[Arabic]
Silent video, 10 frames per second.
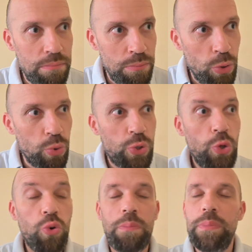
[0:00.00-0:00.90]

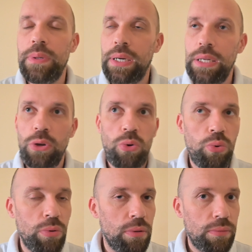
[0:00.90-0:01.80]
باسلوب خلينا
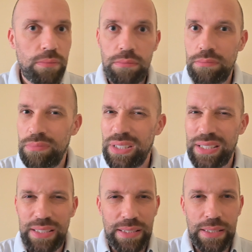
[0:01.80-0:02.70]
نقول آه،